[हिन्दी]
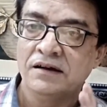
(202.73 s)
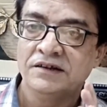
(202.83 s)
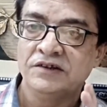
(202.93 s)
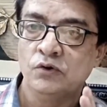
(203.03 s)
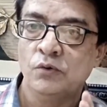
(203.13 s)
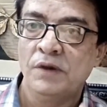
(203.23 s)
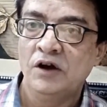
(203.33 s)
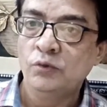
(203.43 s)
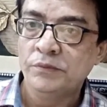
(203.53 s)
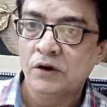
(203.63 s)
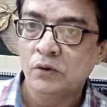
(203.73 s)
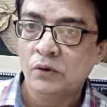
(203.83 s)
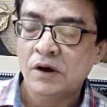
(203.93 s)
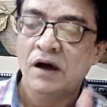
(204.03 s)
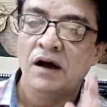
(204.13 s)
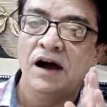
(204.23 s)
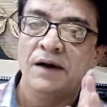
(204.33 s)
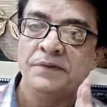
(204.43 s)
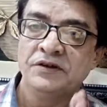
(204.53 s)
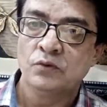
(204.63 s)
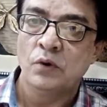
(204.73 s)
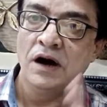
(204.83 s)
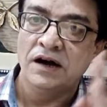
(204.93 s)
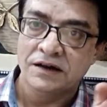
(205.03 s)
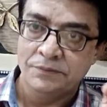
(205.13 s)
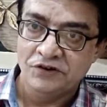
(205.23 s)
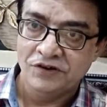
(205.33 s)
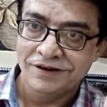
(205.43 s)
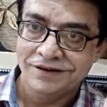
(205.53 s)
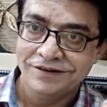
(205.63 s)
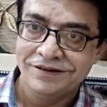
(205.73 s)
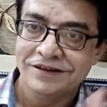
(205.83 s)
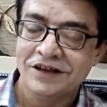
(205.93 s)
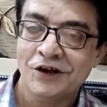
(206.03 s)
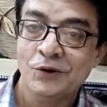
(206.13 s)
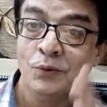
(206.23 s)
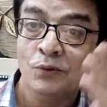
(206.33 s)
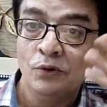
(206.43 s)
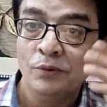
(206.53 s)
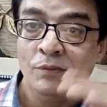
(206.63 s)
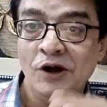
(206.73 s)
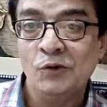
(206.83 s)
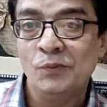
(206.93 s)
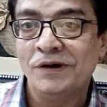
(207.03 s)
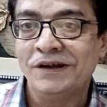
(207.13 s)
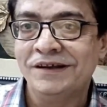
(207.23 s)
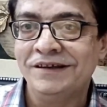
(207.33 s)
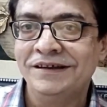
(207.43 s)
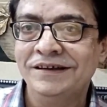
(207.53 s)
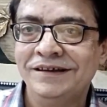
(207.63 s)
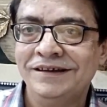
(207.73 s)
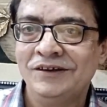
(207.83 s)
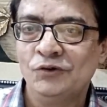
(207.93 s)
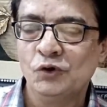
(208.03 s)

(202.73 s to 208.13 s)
अगर किसी को मालूम ना हो आप इसको आगे भी शेयर कीजिए ताकि उनको भी मालूम पड़े कि ये